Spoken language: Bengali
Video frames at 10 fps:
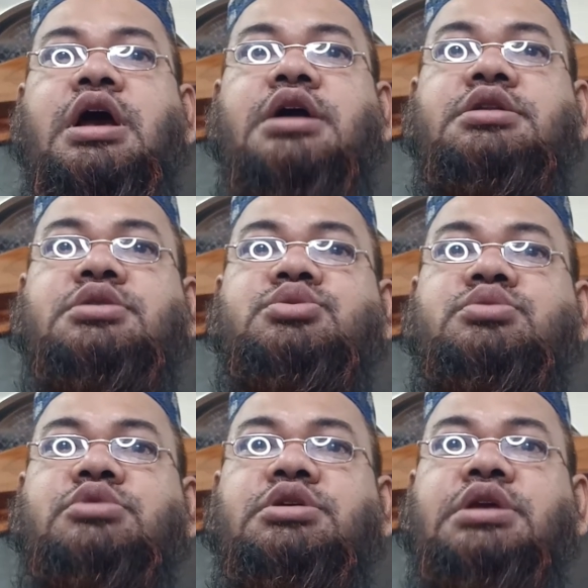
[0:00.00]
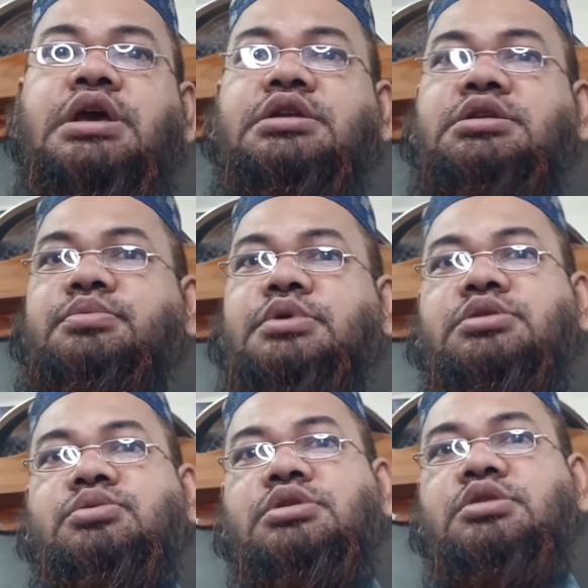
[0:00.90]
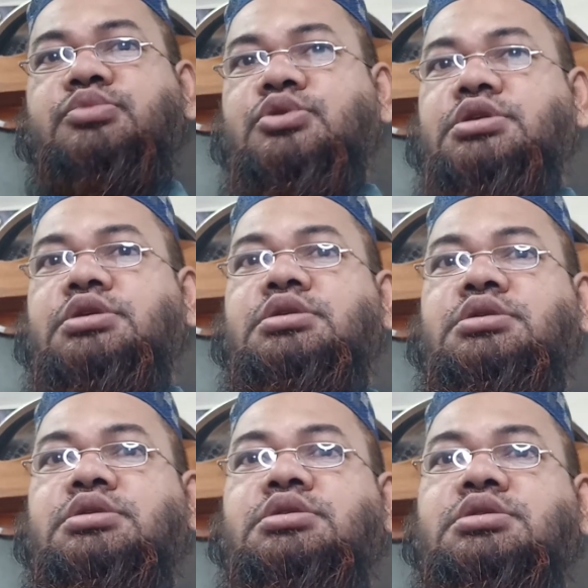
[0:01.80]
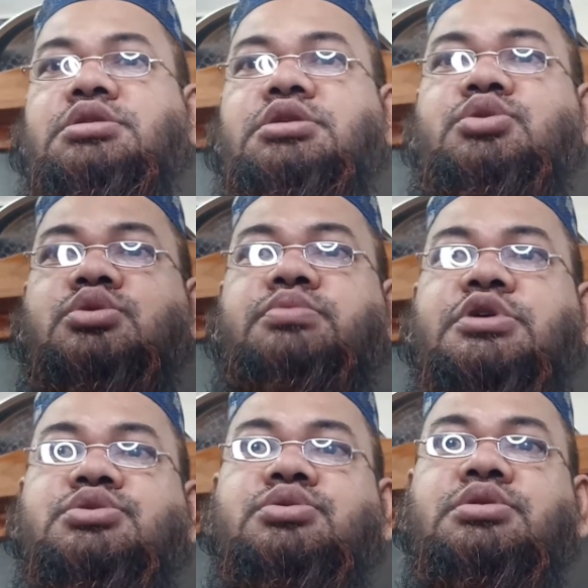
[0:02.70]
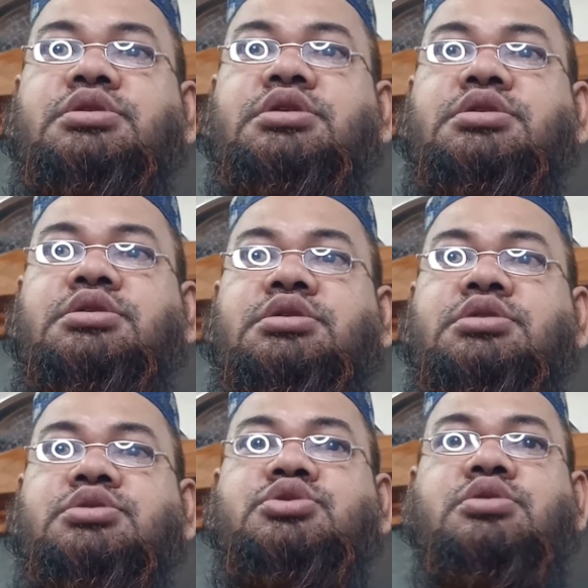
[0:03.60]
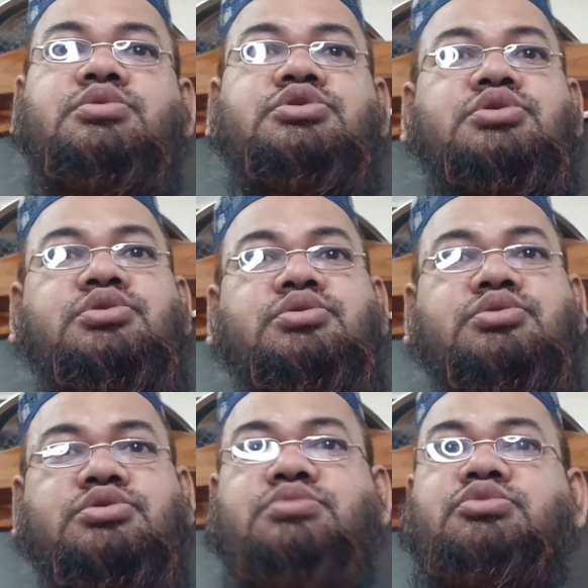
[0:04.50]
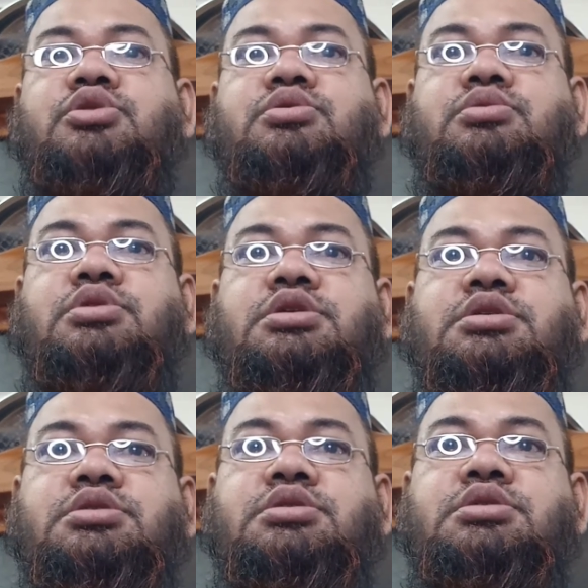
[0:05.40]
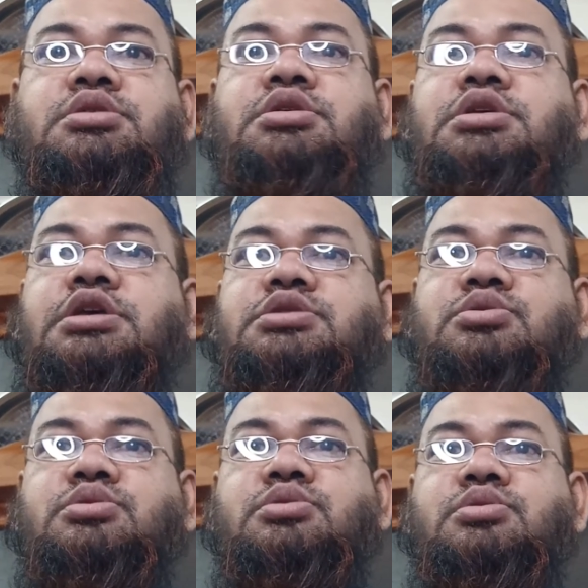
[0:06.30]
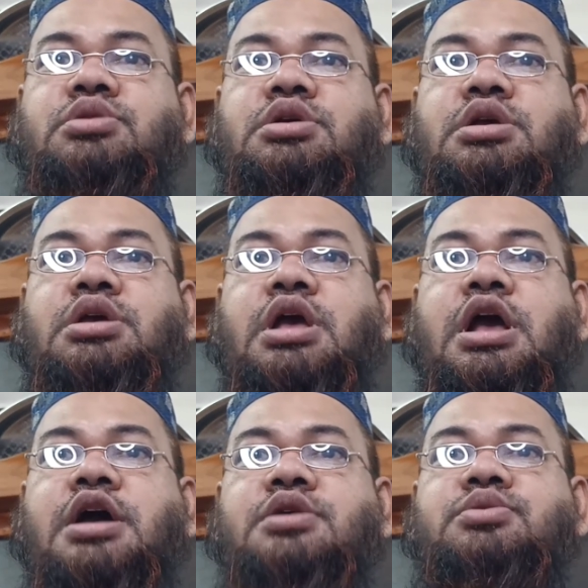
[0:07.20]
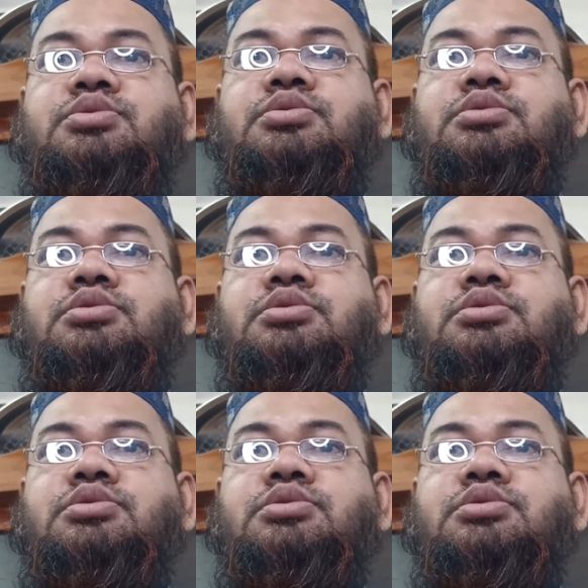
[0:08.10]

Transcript: হাঁটার সময় একটি পা তোলার পরেই দ্বিতীয় পা শরীরের সমস্ত ওজন বহন করে এজন্য হাঁটু